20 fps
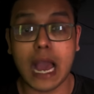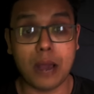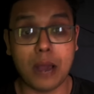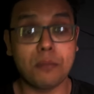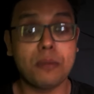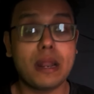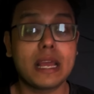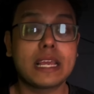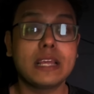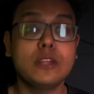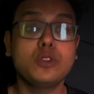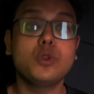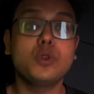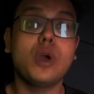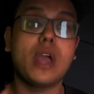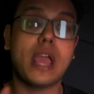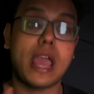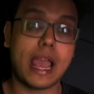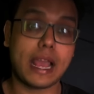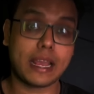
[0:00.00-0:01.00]
আমরা কিন্তু
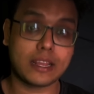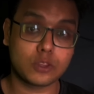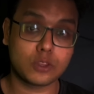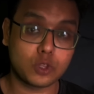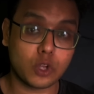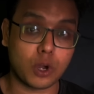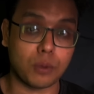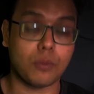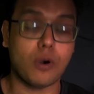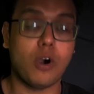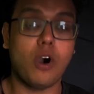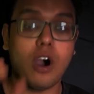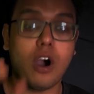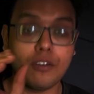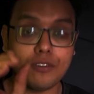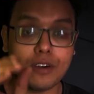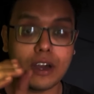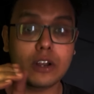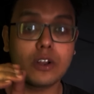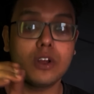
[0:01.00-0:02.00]
একদম
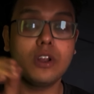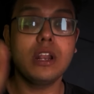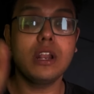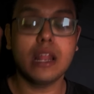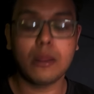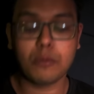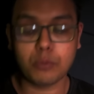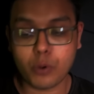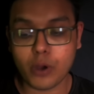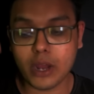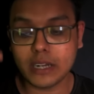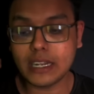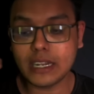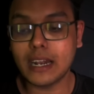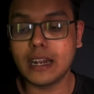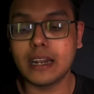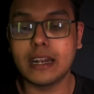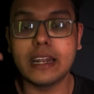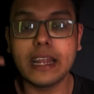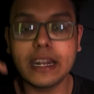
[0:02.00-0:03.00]
ওভারঅল
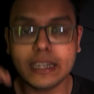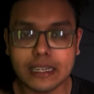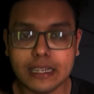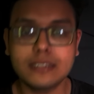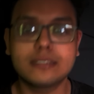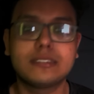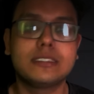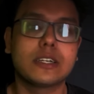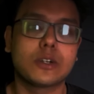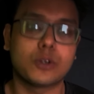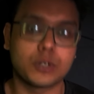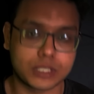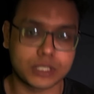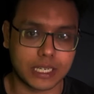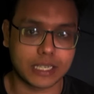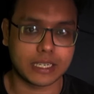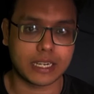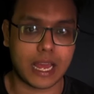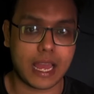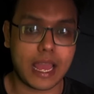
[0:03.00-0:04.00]
বুয়েটের লেটেস্ট যে
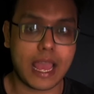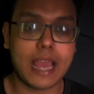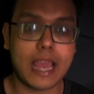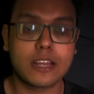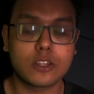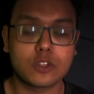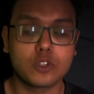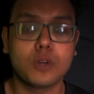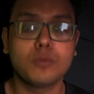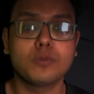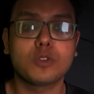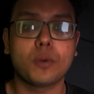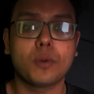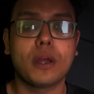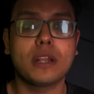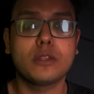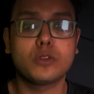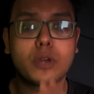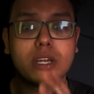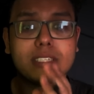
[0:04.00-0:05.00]
কোশ্চেনটা একদম
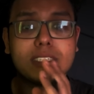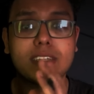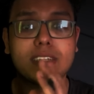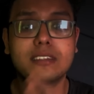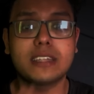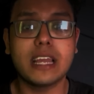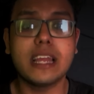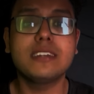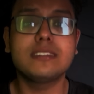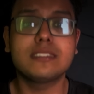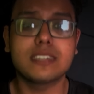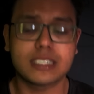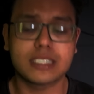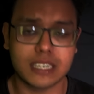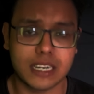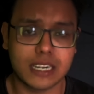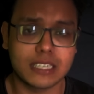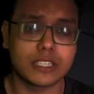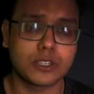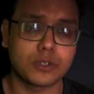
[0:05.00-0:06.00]
তোমার দুই
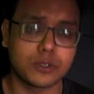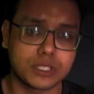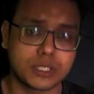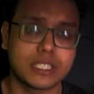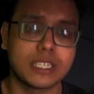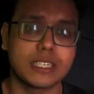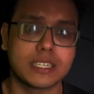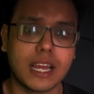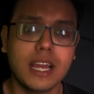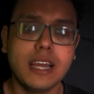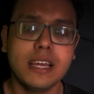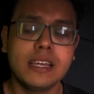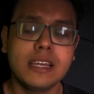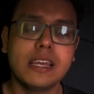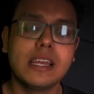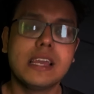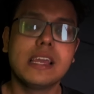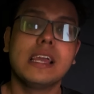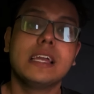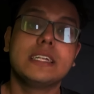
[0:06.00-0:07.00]
সেশনের যে কোশ্চেনটা
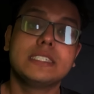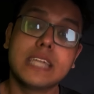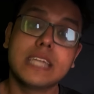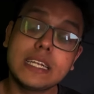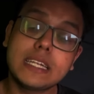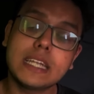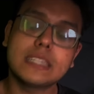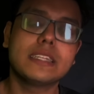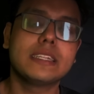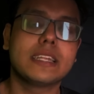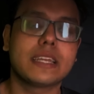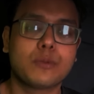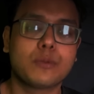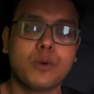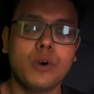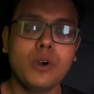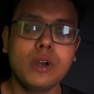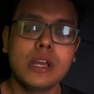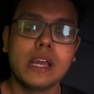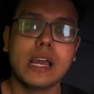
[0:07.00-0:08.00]
সেইটাতে
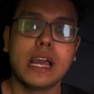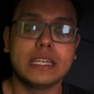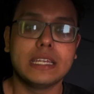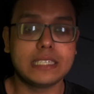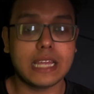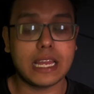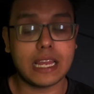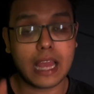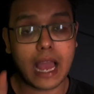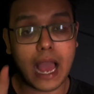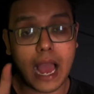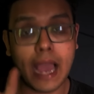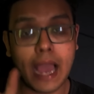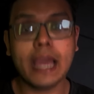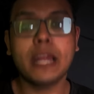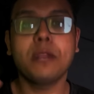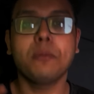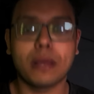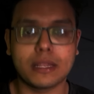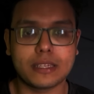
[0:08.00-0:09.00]
দেখব যে
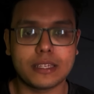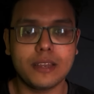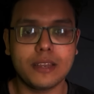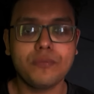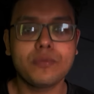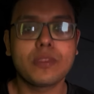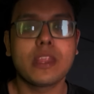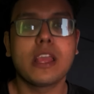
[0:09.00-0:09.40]
হায়ার ম্যাথে